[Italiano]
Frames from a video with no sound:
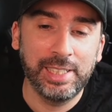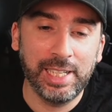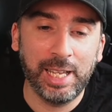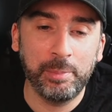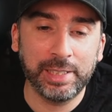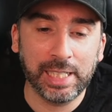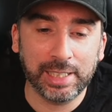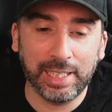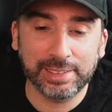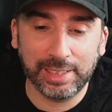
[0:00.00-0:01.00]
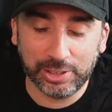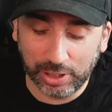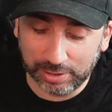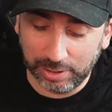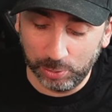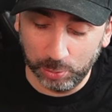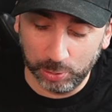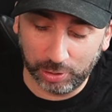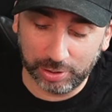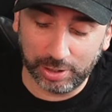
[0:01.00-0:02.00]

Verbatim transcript: La mega cassa ci ha deluso